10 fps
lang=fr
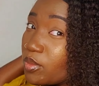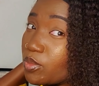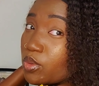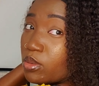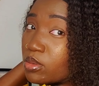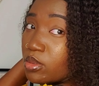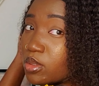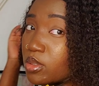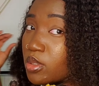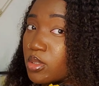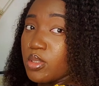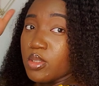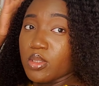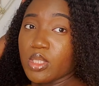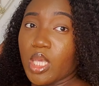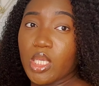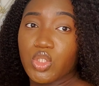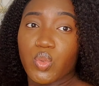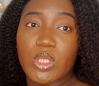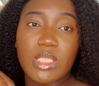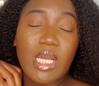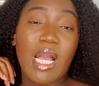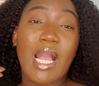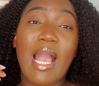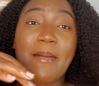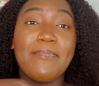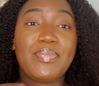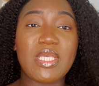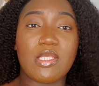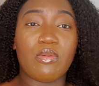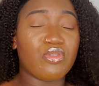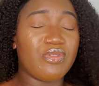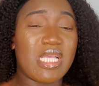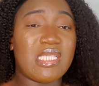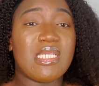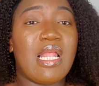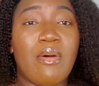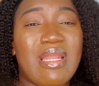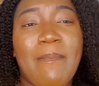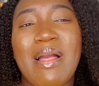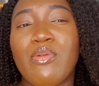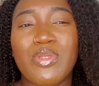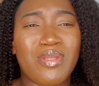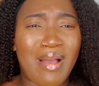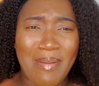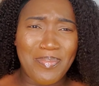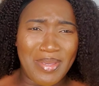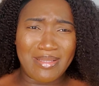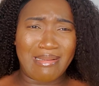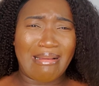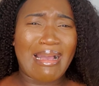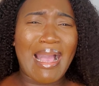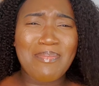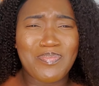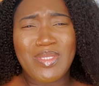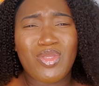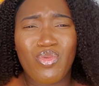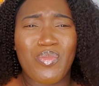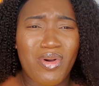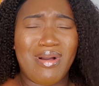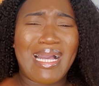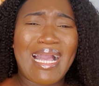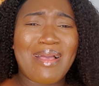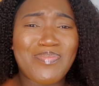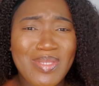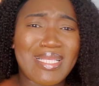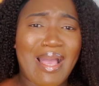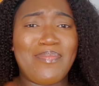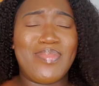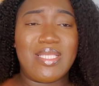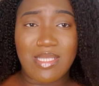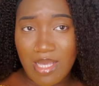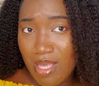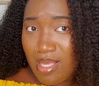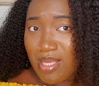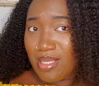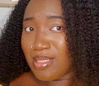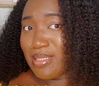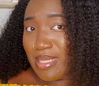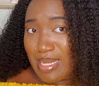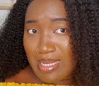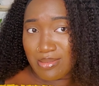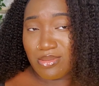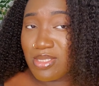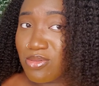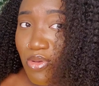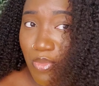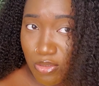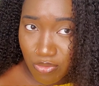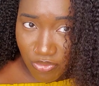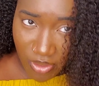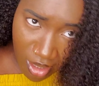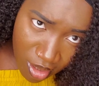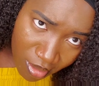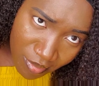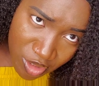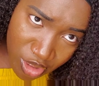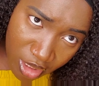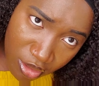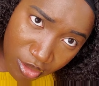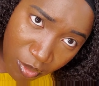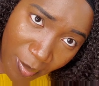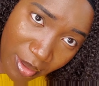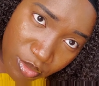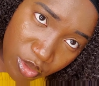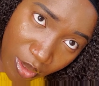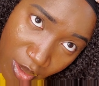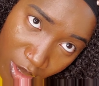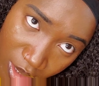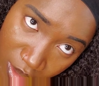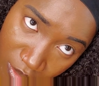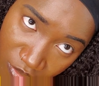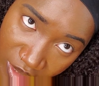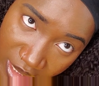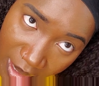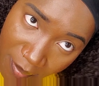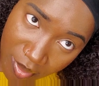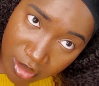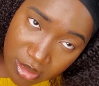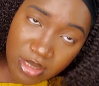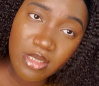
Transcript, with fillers: beau très joli, rapide. Comme je vous ai dit là, on n'a pas le temps à perdre. Rapidement, rapide, rapide. Voilà, Non, c'est ce que moi je fais. Mes chéris qui n'ont pas le temps, voyez la bande,